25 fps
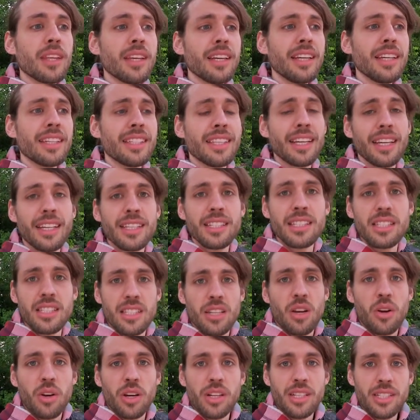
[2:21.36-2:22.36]
ich denke, es
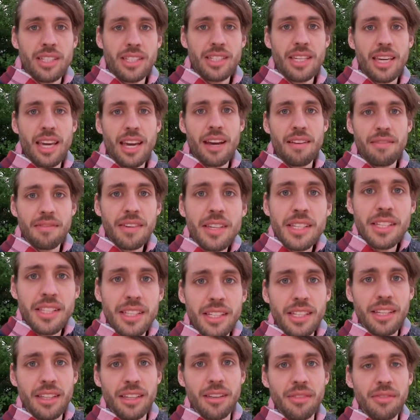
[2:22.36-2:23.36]
ist auch eine sehr
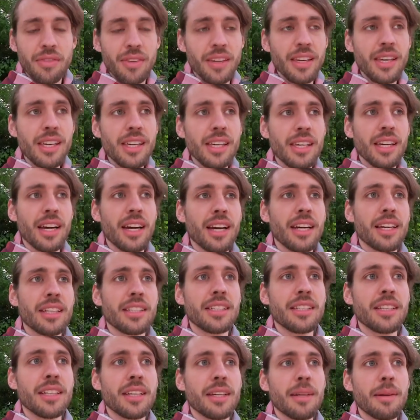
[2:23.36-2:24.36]
wichtige
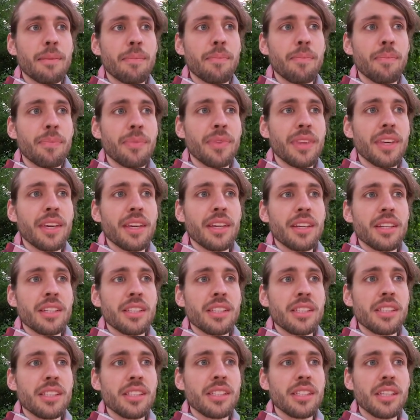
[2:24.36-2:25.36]
Fähigkeit, ähm,
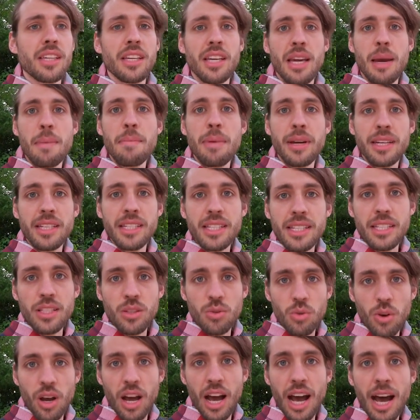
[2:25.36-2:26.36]
diese Empathie
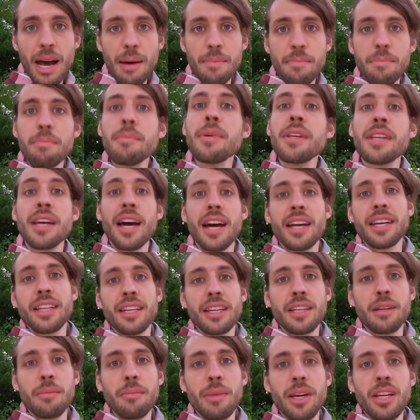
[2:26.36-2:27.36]
zu haben mit
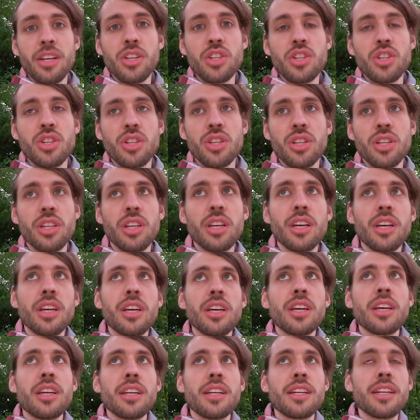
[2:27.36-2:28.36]
anderen Menschen.
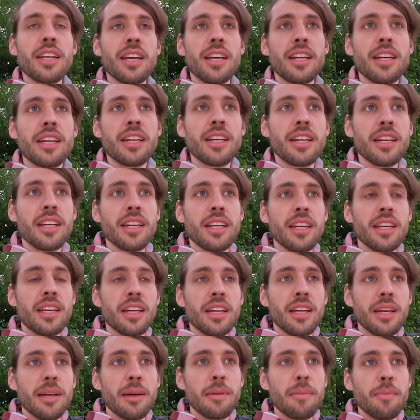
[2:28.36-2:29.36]
Denn
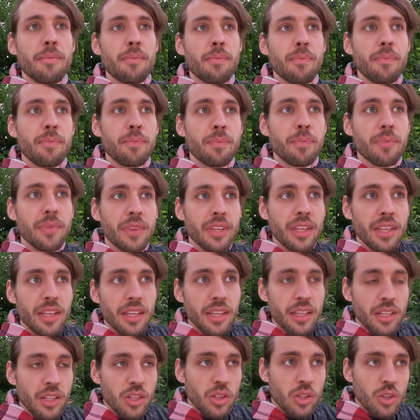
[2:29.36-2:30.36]
ähm,
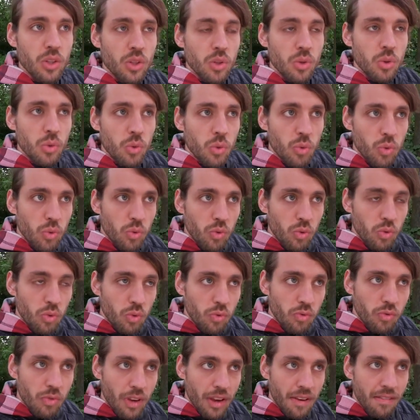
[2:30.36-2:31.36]

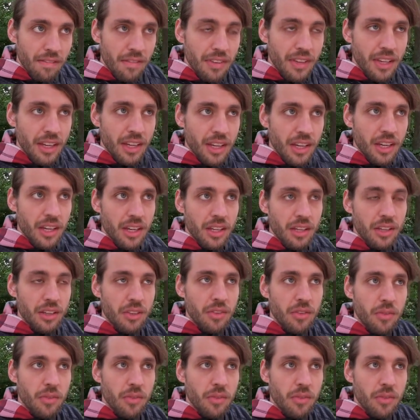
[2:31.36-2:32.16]
wenn wir